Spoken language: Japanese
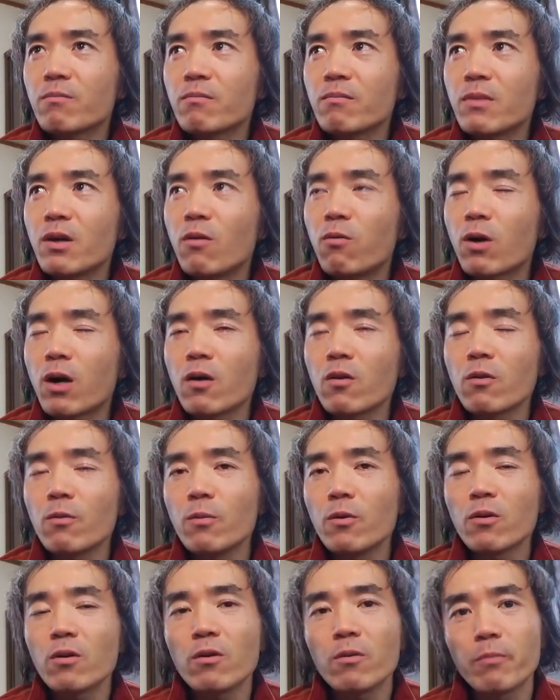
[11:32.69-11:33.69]
まあ、他の
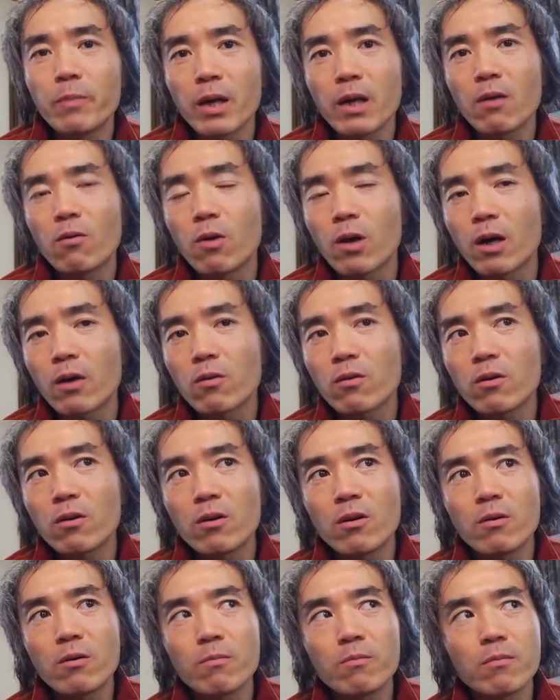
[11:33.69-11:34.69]
ものば他
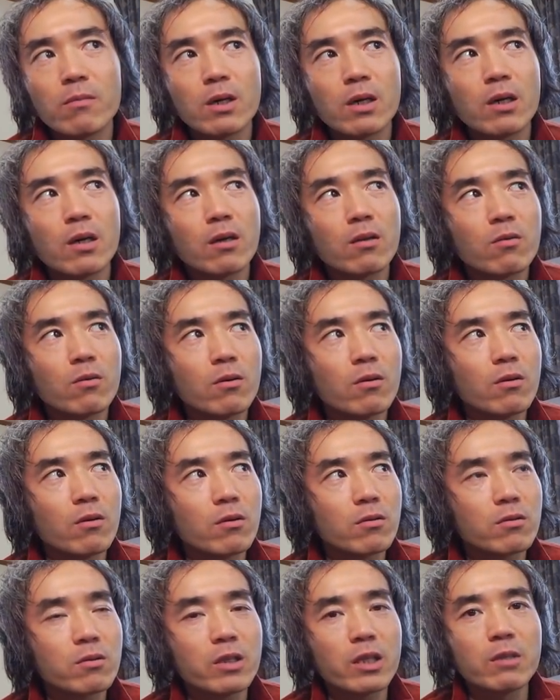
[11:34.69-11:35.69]
の,、まあ、あ
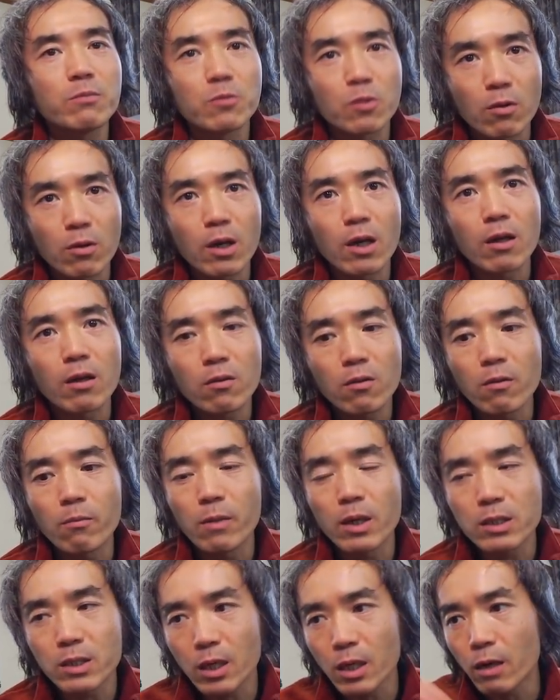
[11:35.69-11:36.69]
のクリームとかと
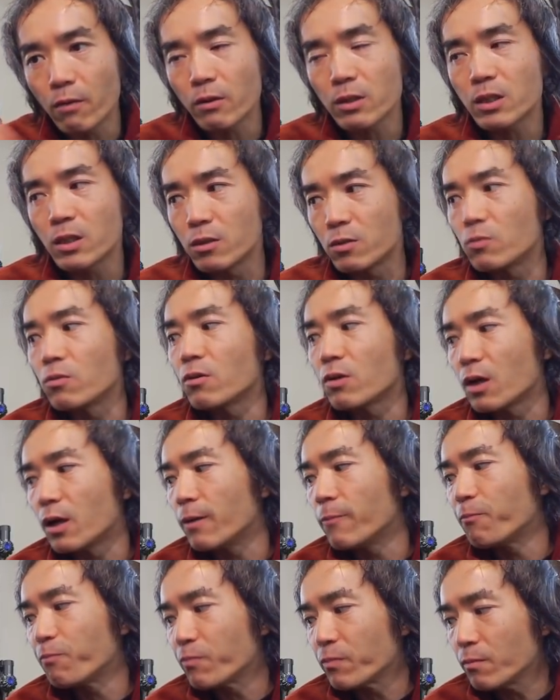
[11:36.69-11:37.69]
混ぜ合わせるとか